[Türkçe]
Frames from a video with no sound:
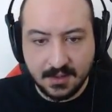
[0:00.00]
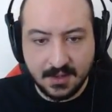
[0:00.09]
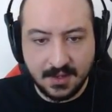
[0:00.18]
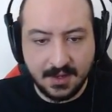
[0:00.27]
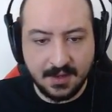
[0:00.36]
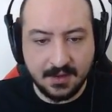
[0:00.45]

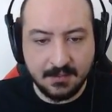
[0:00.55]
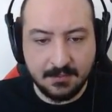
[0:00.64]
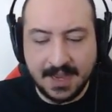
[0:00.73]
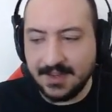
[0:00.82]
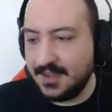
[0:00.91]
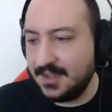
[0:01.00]
Ha,
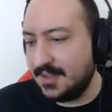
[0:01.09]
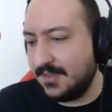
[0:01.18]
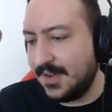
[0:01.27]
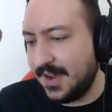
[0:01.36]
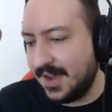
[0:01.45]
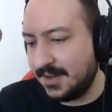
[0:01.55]
ben de ilk
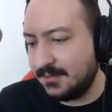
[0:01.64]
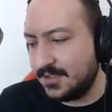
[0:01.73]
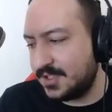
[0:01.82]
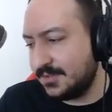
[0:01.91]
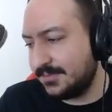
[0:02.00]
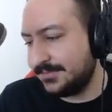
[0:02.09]
defa
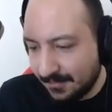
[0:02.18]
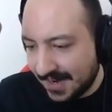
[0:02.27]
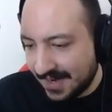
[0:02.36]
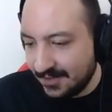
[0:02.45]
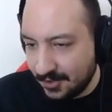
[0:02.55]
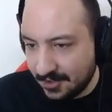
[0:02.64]
yatmıştım.
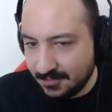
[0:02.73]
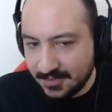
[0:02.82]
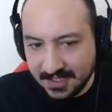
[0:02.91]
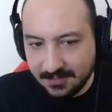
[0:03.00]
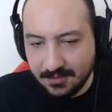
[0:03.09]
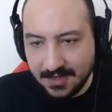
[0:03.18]
Ben diyorum ki
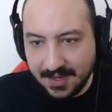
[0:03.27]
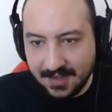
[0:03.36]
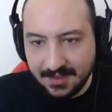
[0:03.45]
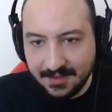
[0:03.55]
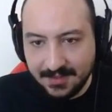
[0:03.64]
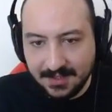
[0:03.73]
sana bunu
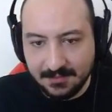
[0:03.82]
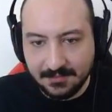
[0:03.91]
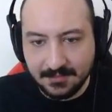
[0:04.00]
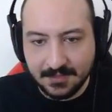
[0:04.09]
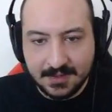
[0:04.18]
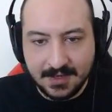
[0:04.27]
anlatayım.
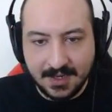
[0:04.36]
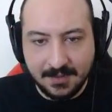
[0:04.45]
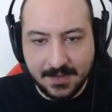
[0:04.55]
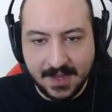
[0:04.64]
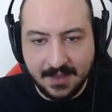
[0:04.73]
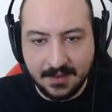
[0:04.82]

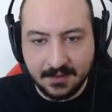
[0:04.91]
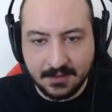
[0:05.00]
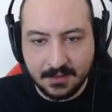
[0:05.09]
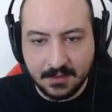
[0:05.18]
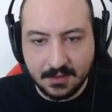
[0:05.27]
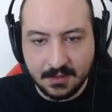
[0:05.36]
Klip al
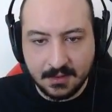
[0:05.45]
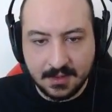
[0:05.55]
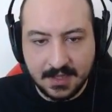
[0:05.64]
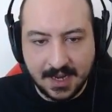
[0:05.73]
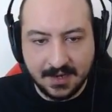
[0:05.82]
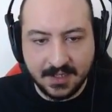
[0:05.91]

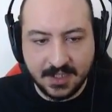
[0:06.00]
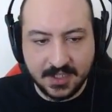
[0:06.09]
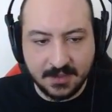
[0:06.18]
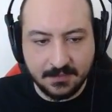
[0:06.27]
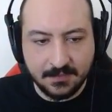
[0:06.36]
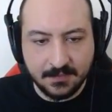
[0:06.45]

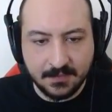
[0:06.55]
kardeşim.